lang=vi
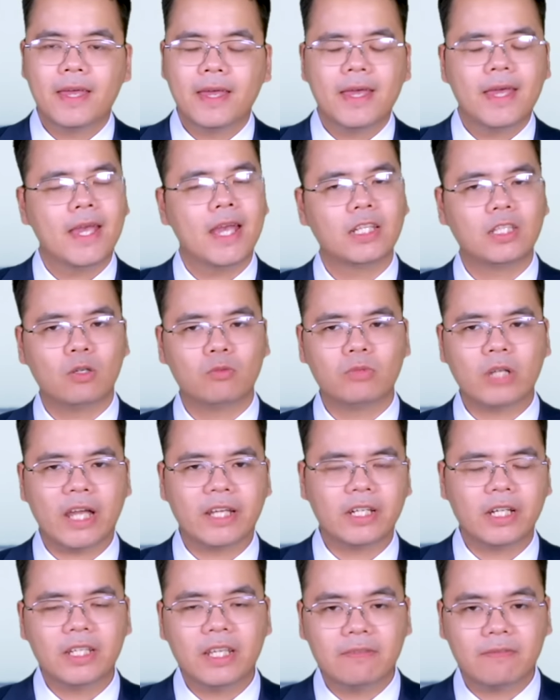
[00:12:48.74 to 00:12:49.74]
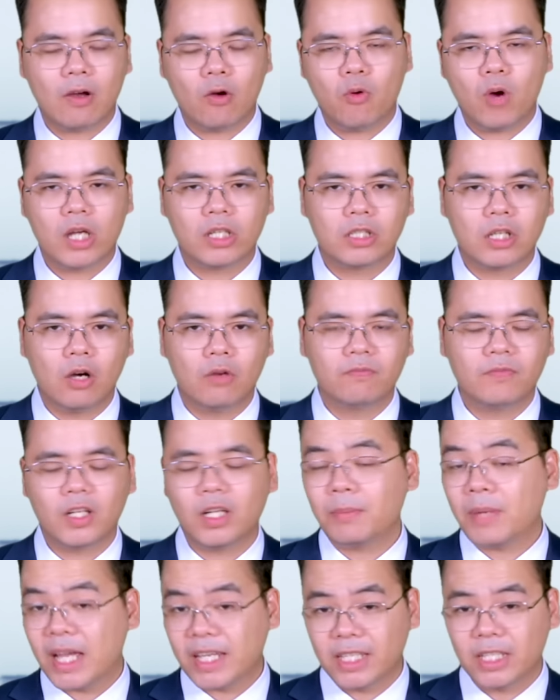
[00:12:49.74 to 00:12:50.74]
Hệ thống này đã đi vào hoạt động vào
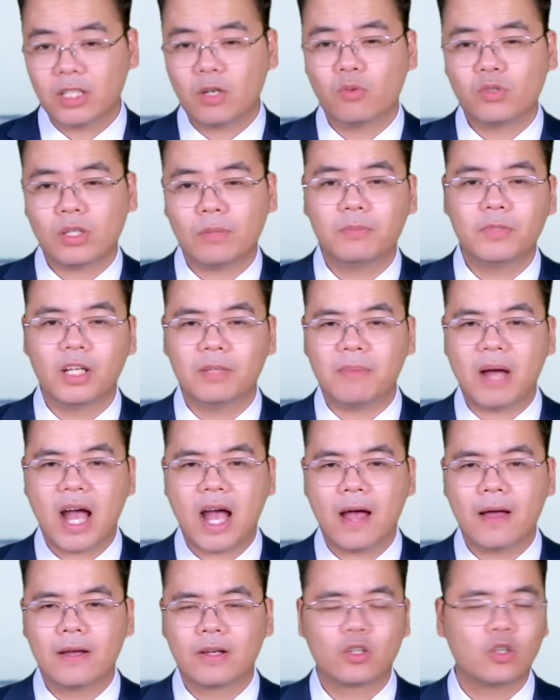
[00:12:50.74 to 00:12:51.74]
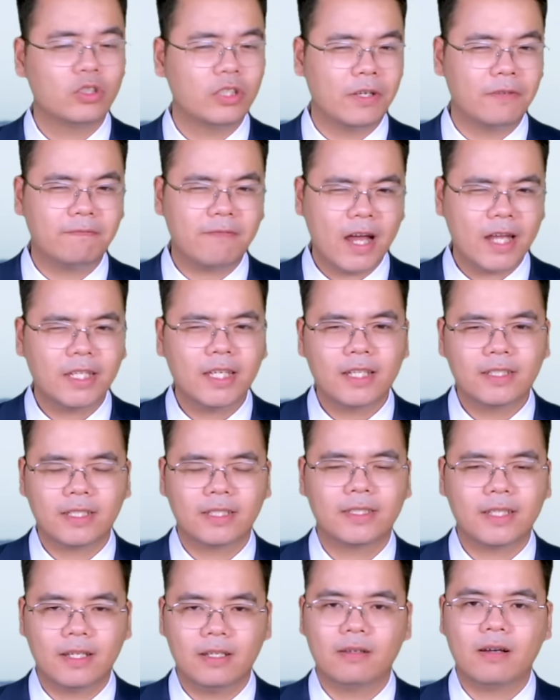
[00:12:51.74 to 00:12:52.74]
năm 2013, có thể phát hiện ra
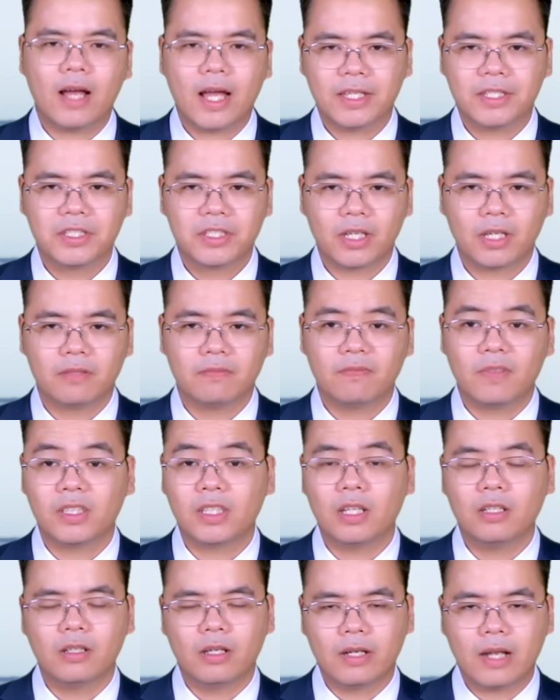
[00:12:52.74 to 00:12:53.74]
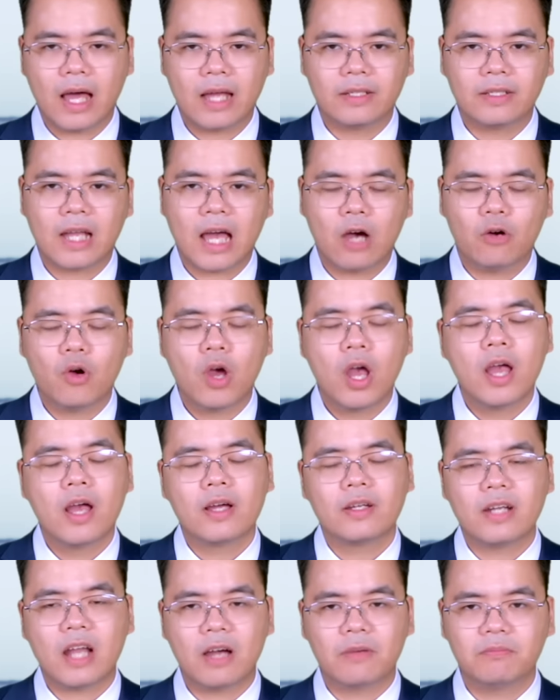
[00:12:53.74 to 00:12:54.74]
tên lửa hành trình và tên lửa đạn đạo
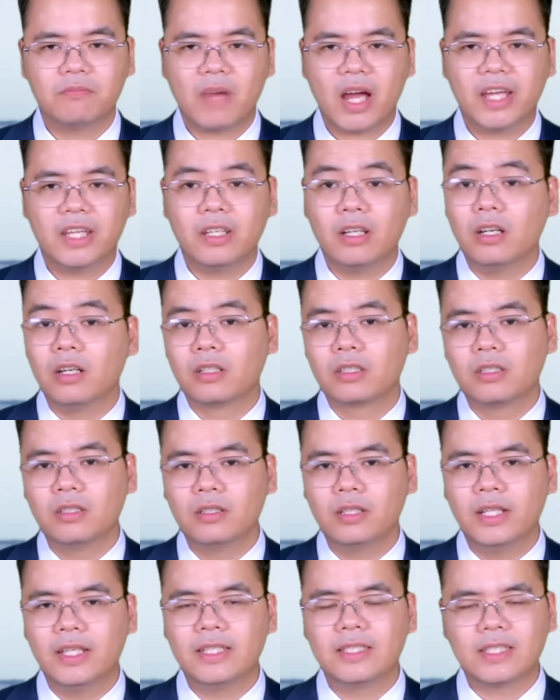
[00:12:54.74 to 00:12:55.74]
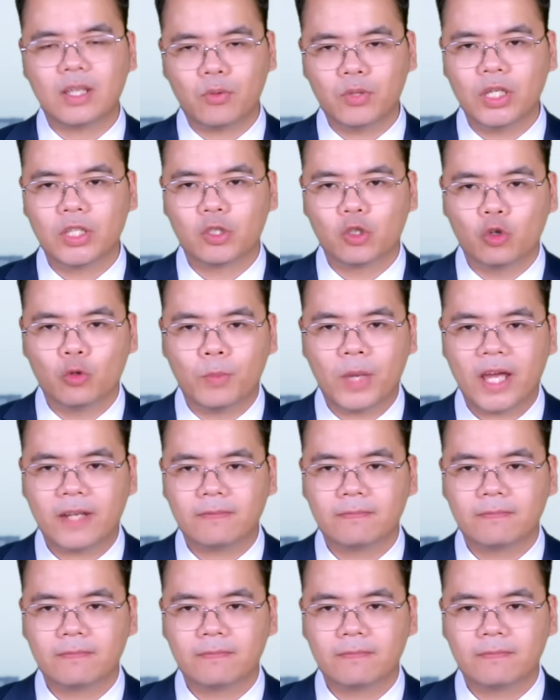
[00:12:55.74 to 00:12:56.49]
đang bay ở cự ly 6.000 km.